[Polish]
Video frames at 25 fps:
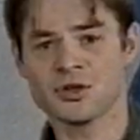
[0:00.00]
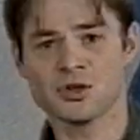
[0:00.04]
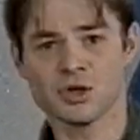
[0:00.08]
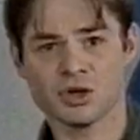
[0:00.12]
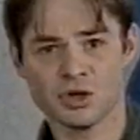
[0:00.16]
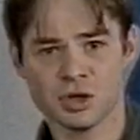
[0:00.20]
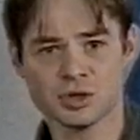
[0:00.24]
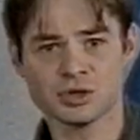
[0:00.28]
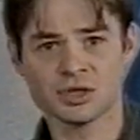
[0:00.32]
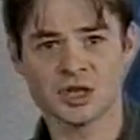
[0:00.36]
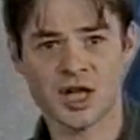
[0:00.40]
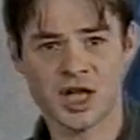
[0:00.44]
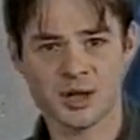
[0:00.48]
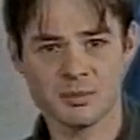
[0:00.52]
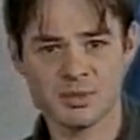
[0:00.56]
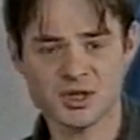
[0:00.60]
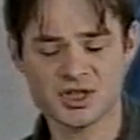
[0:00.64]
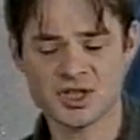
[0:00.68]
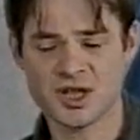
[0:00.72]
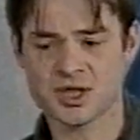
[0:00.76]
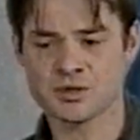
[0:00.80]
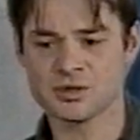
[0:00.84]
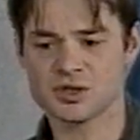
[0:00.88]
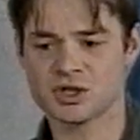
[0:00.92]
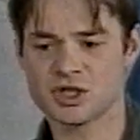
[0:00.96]
ani ochoty,
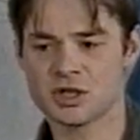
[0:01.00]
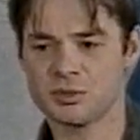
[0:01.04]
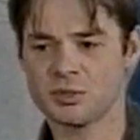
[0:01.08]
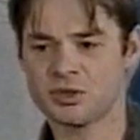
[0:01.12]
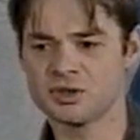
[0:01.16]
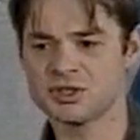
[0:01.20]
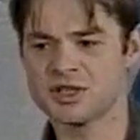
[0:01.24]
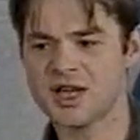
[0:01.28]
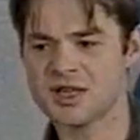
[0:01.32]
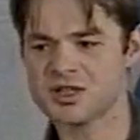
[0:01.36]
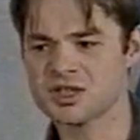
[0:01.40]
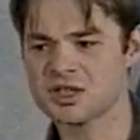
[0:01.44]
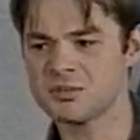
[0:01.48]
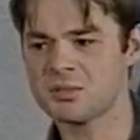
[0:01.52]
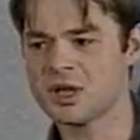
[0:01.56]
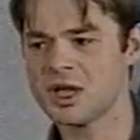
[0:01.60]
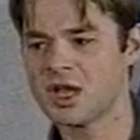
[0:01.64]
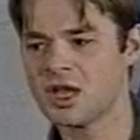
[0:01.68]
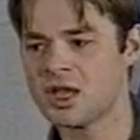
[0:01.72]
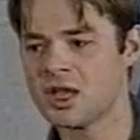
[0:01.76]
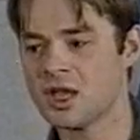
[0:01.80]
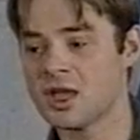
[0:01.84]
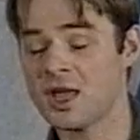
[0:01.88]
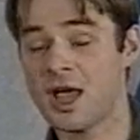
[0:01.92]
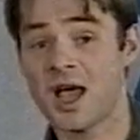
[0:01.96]
aby zająć się montażem,